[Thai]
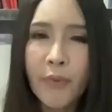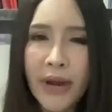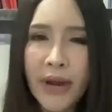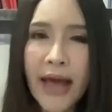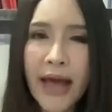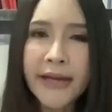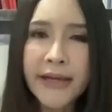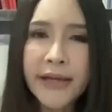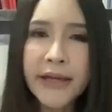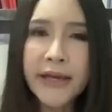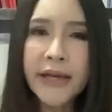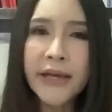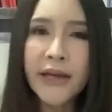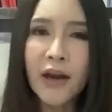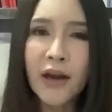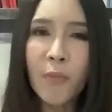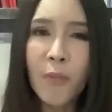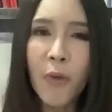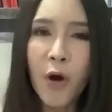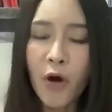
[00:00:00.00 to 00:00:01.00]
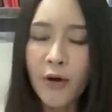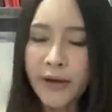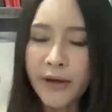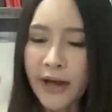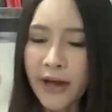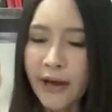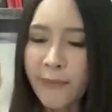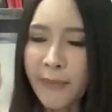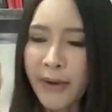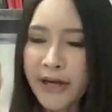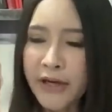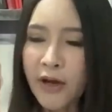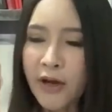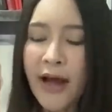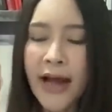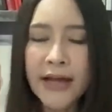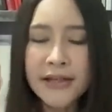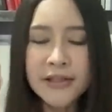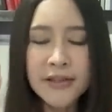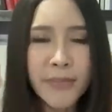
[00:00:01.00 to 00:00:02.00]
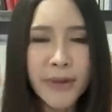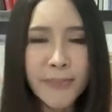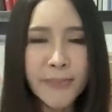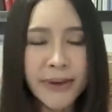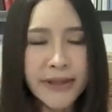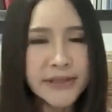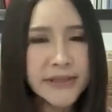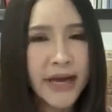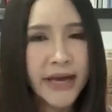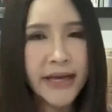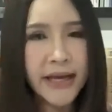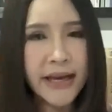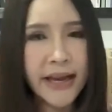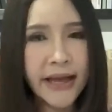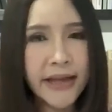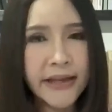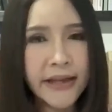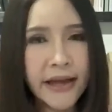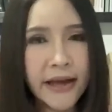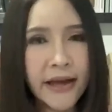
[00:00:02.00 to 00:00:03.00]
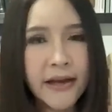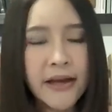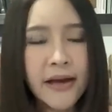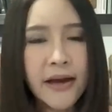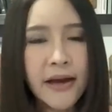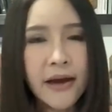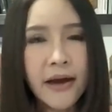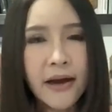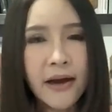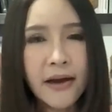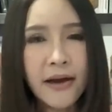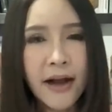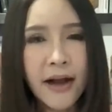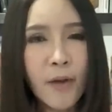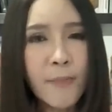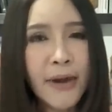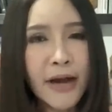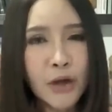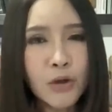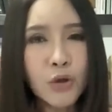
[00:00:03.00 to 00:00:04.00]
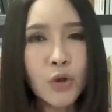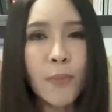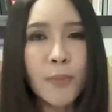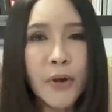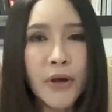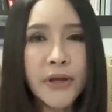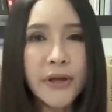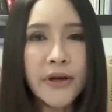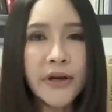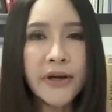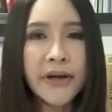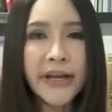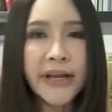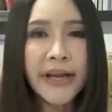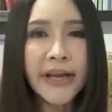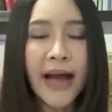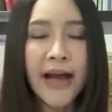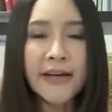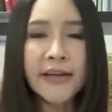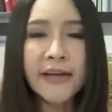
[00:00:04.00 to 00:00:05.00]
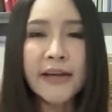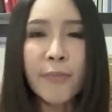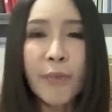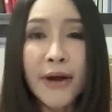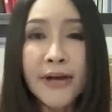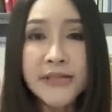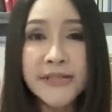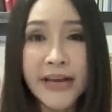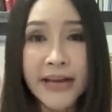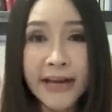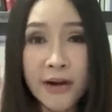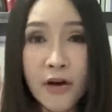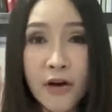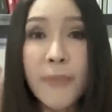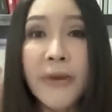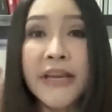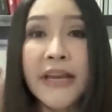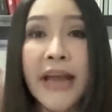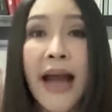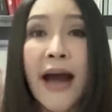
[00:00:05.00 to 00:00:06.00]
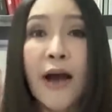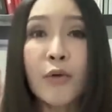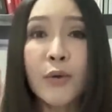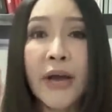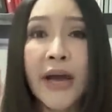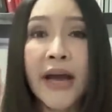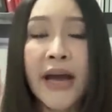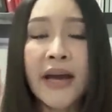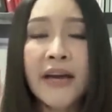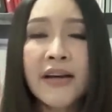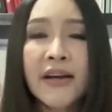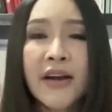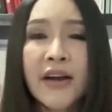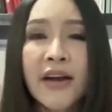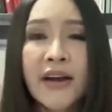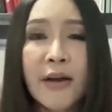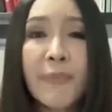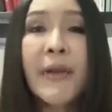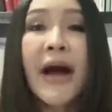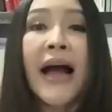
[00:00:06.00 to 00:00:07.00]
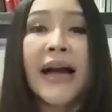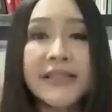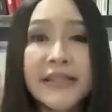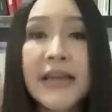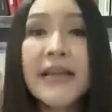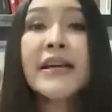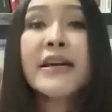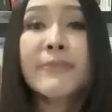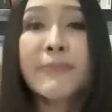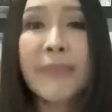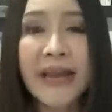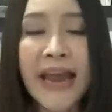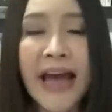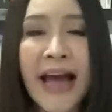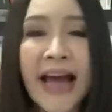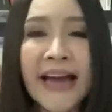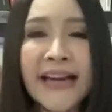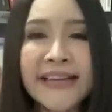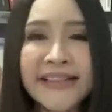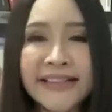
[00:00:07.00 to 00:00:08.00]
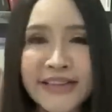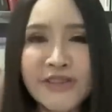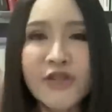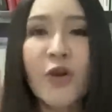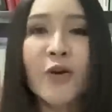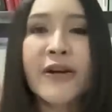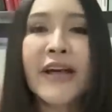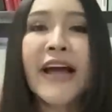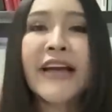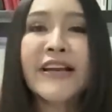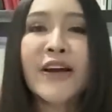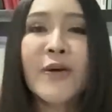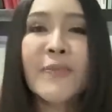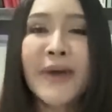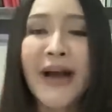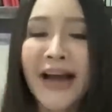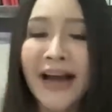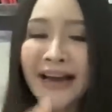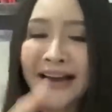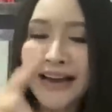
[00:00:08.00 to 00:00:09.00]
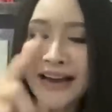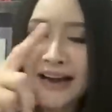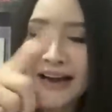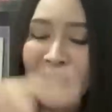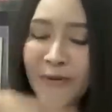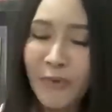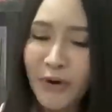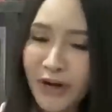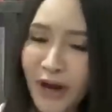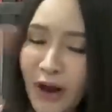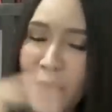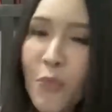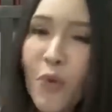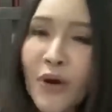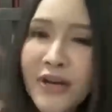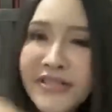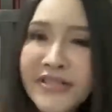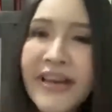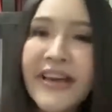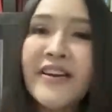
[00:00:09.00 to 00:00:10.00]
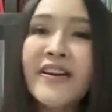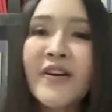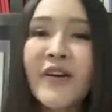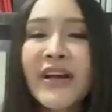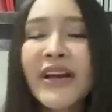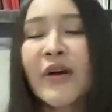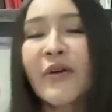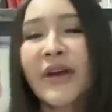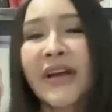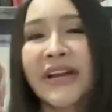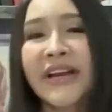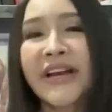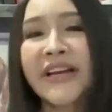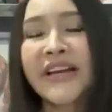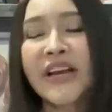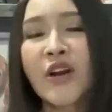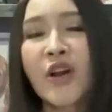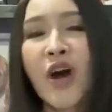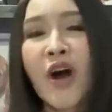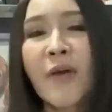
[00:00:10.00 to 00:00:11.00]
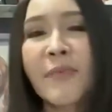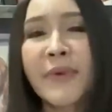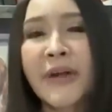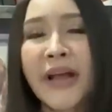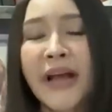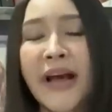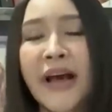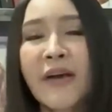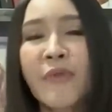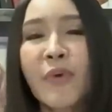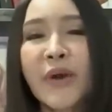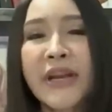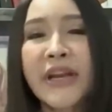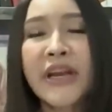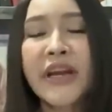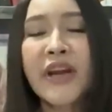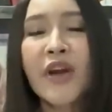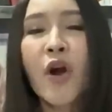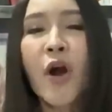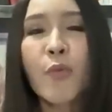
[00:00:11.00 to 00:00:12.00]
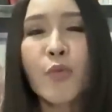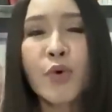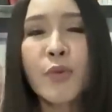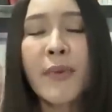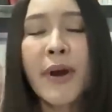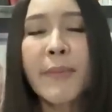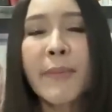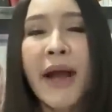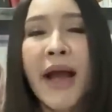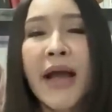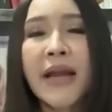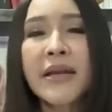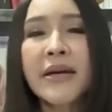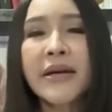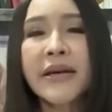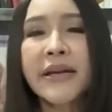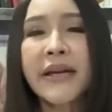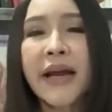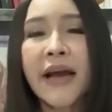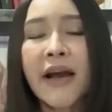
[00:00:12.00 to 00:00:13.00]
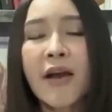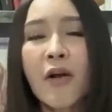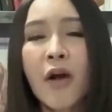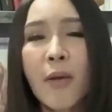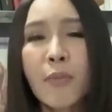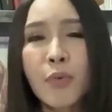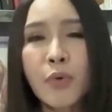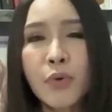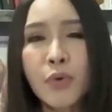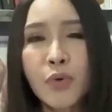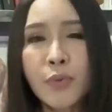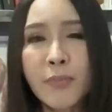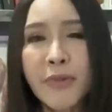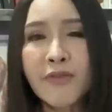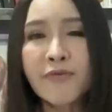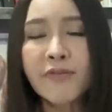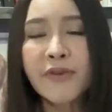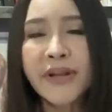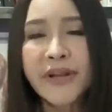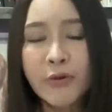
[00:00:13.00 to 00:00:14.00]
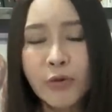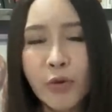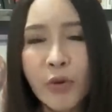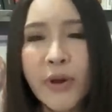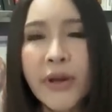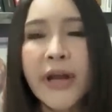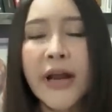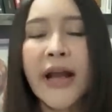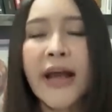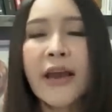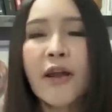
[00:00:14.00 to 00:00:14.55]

เวลาที่เรามองเนี่ยมันก็อาจจะมีปัจจัยอะไรเนี่ยเอ่อเข้ามากระทบเราเยอะได้อย่างเนี่ยไซเคิลมันยาวนะคะแล้วมันอาจจะลืมไปได้แต่สองท่านก็มาขมวดไซเคิลให้เราเห็นกันอีกรอบนึงนะคะวันนี้ขอบคุณมากๆเลยนะคะขอบคุณคุณบิ่มวิริศด้วยนะ